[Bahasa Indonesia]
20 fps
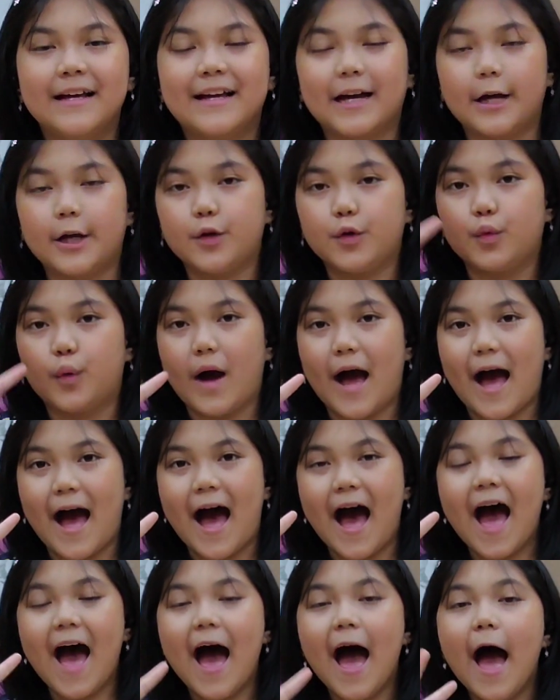
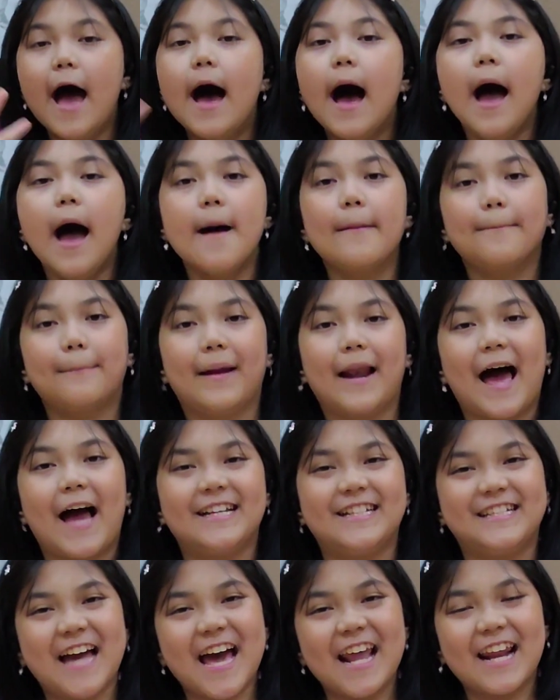Kedua,
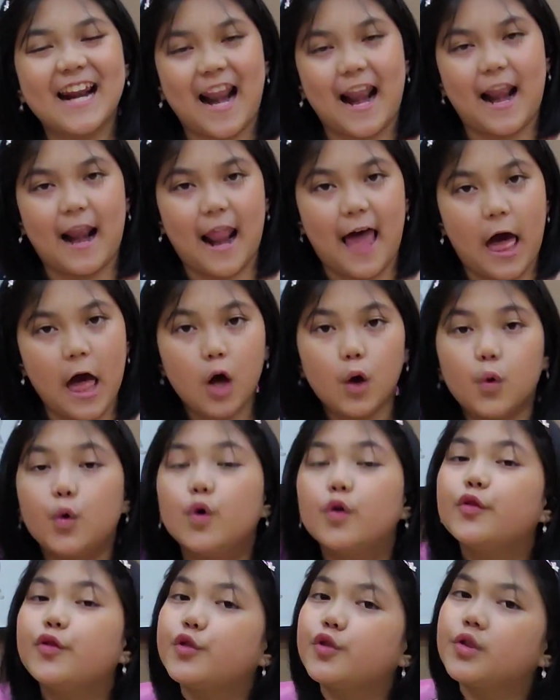belajarlah
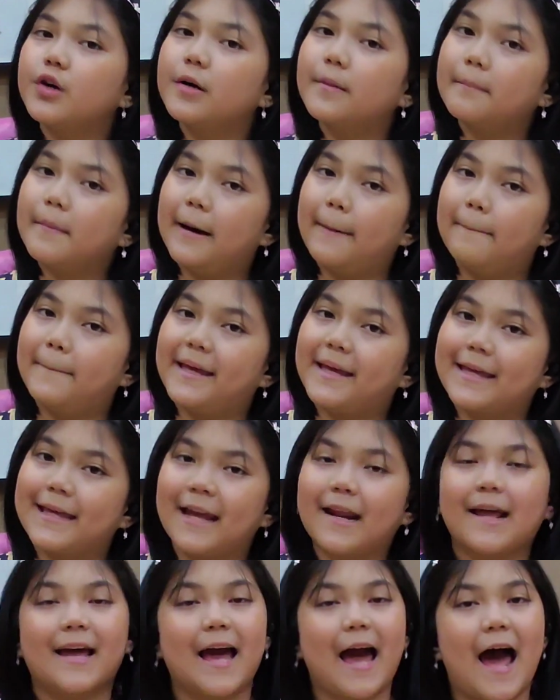untuk
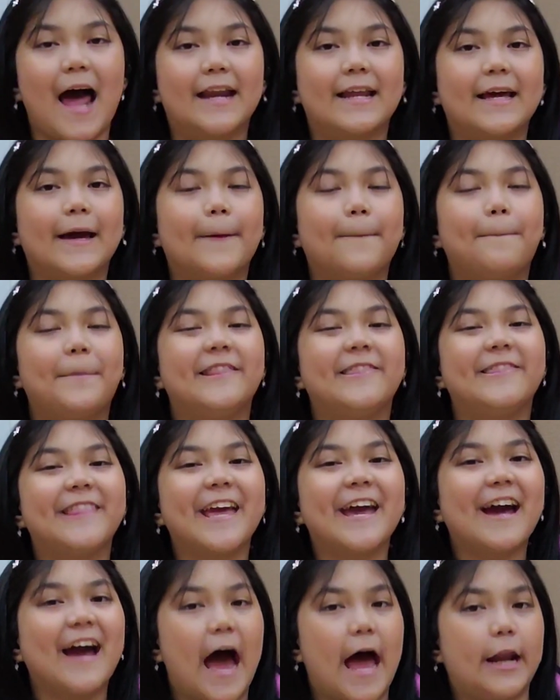memikirkan
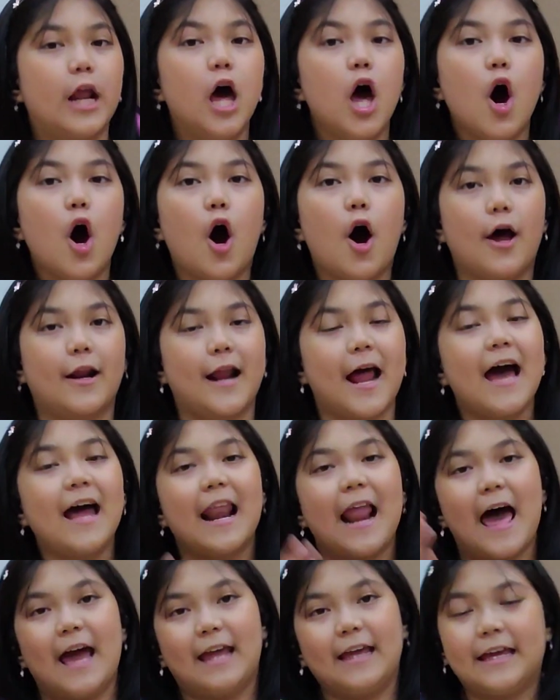kepentingan orang
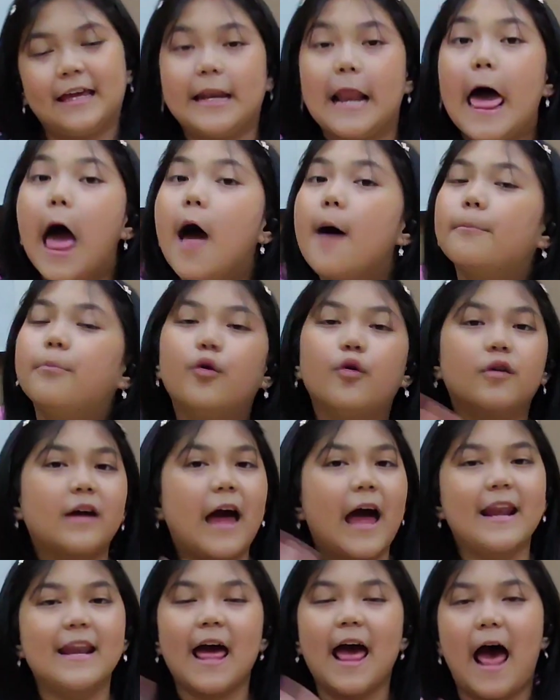lain,
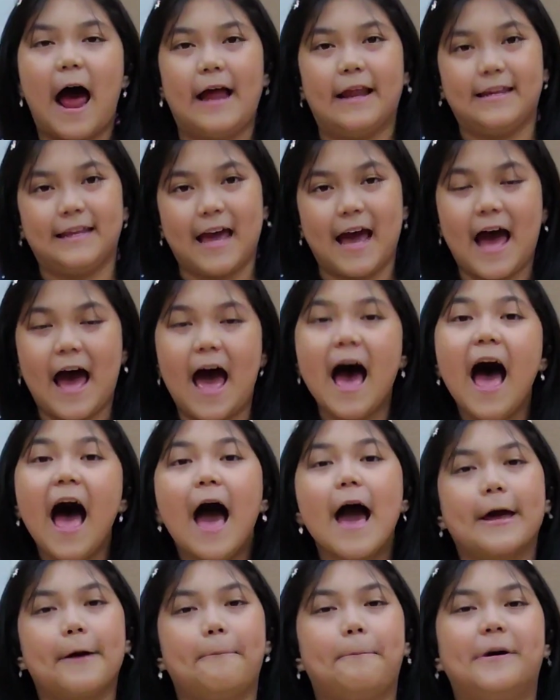bukan hanya
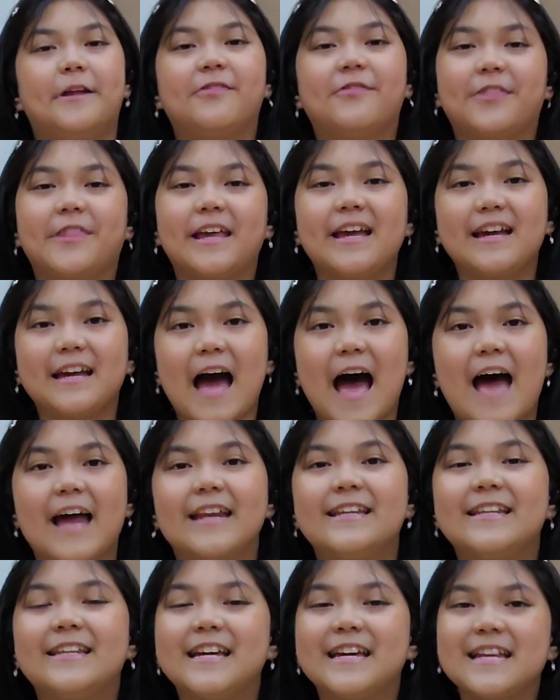
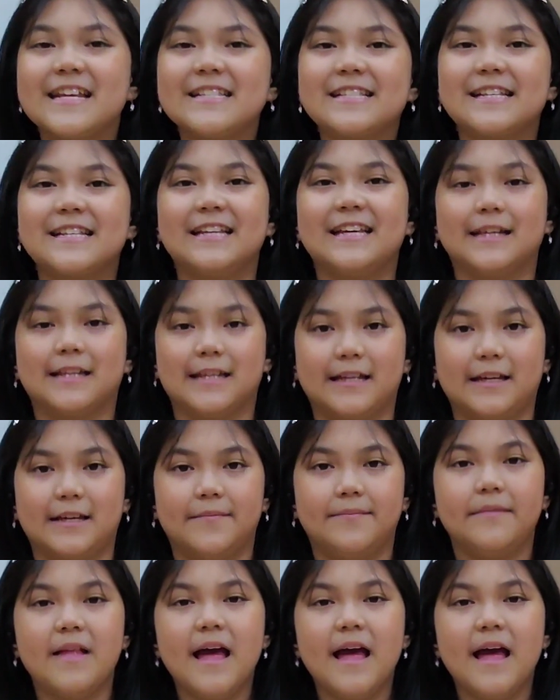kepentingan diri sendiri